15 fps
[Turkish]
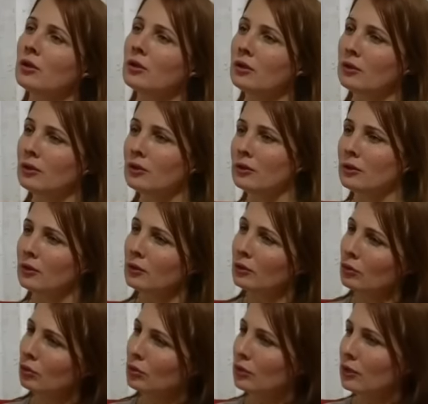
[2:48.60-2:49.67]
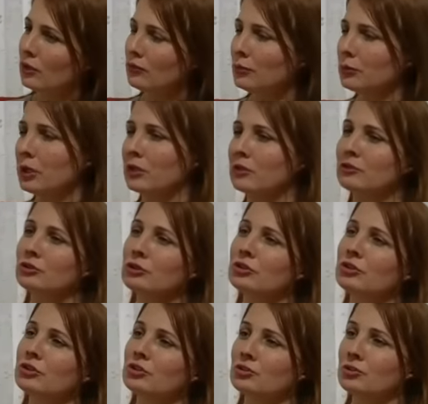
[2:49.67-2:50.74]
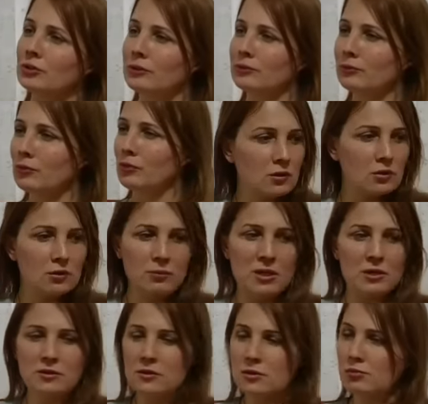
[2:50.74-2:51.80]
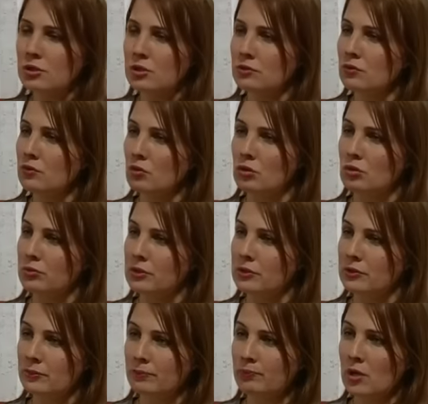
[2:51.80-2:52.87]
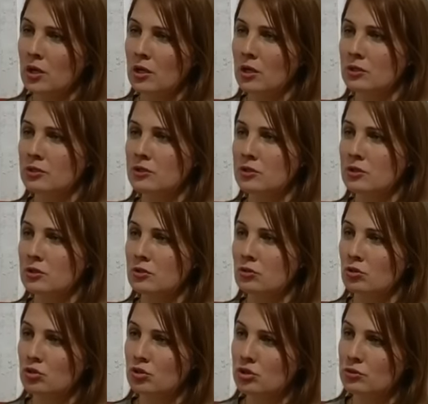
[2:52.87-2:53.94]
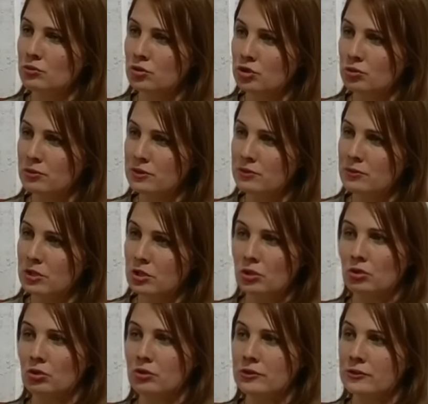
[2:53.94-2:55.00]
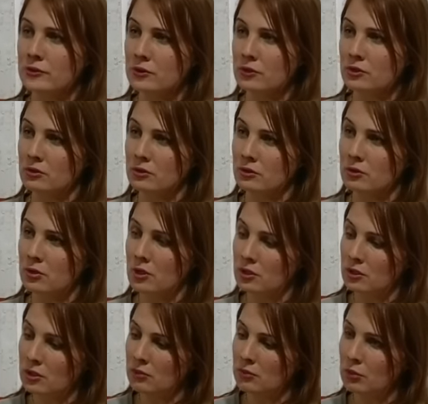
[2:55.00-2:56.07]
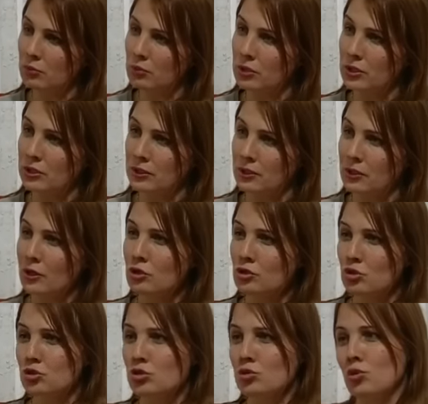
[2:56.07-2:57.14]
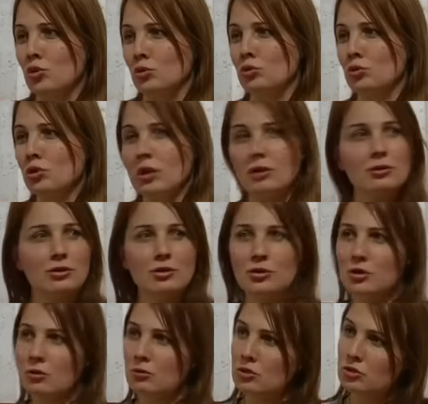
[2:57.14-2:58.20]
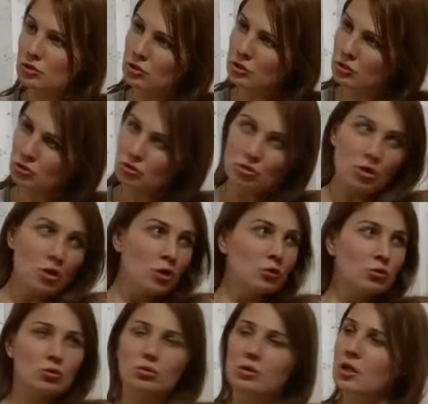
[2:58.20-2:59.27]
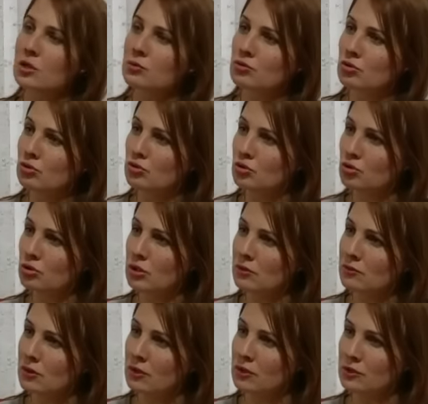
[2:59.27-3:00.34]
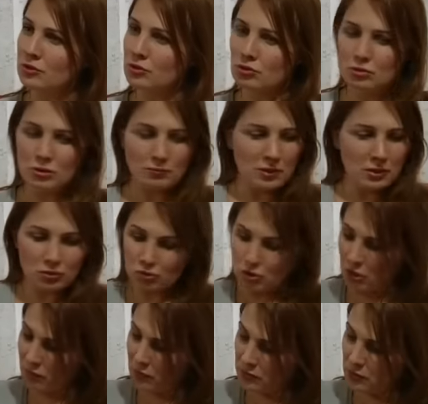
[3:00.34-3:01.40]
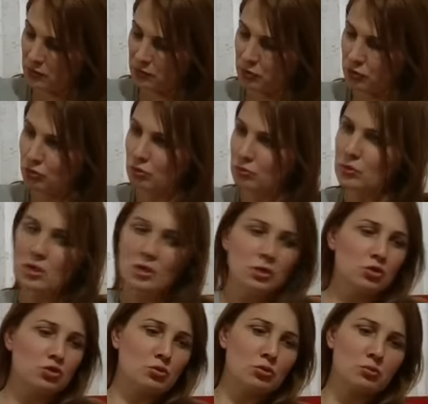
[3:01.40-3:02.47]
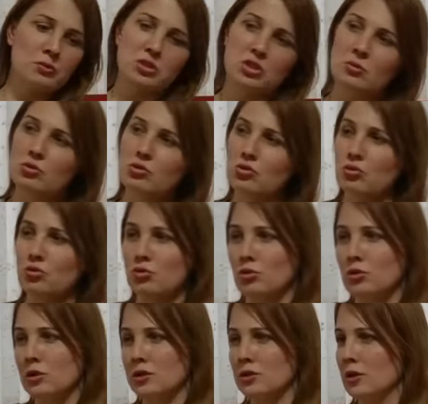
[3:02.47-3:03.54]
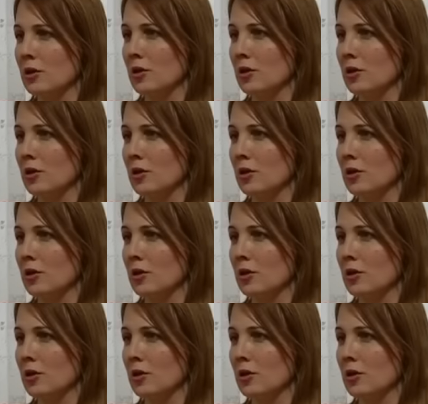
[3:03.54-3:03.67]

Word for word: Ee, Kafamın arkası yarık içinde. Ben kısır bir kadın da olabilirdim. Yani kısır kadının kocası boşaması mı gerekiyor kısır kadını? Ne demek bu yani? Çocuğum olmuyor. Evlat edinebiliriz. Ne kadar ço- yurtlarda bir sürü çocuklar var ya yazık günah. Bak şu hayvanlara bakıyorum. Hiç olmazsa bacağıma sürtünüyorlar.